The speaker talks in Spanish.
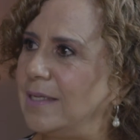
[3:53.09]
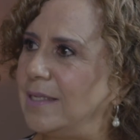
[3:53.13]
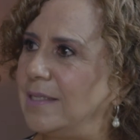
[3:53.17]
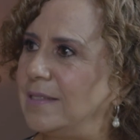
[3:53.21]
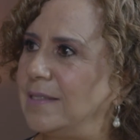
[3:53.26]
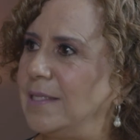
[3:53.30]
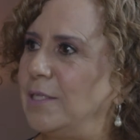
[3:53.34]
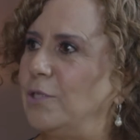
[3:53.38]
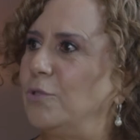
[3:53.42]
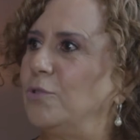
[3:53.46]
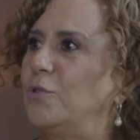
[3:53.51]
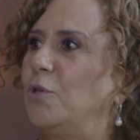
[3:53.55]

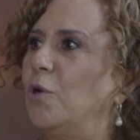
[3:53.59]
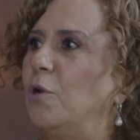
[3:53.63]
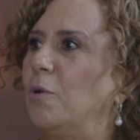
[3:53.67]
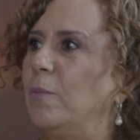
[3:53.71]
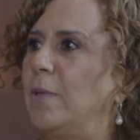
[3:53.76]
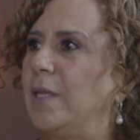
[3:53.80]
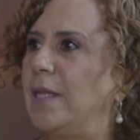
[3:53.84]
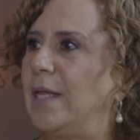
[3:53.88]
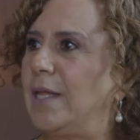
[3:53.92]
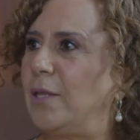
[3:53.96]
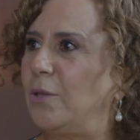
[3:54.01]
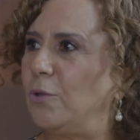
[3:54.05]
y se nos ha
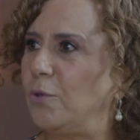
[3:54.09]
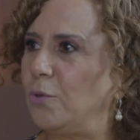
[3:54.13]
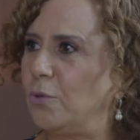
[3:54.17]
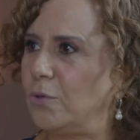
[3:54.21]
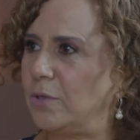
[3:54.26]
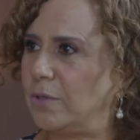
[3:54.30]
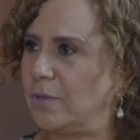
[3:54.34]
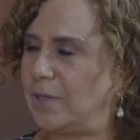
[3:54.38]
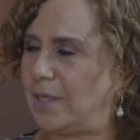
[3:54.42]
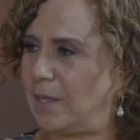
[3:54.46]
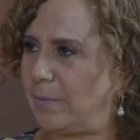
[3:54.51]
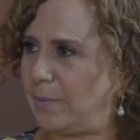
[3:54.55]

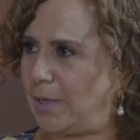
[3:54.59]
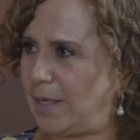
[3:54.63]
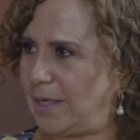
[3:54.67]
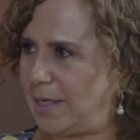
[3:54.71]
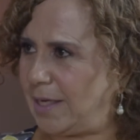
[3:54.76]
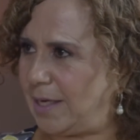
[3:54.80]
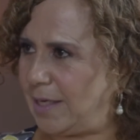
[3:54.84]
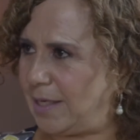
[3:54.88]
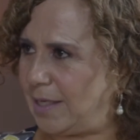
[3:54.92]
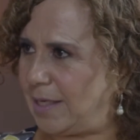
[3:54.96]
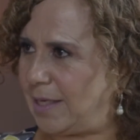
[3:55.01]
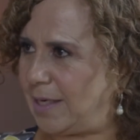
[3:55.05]
olvidado
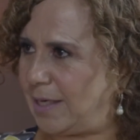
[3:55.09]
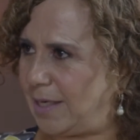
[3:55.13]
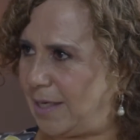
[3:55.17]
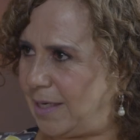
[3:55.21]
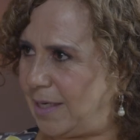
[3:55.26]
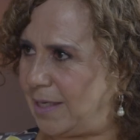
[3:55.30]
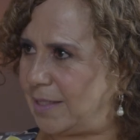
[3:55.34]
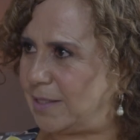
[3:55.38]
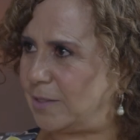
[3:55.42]
trabajar y llenar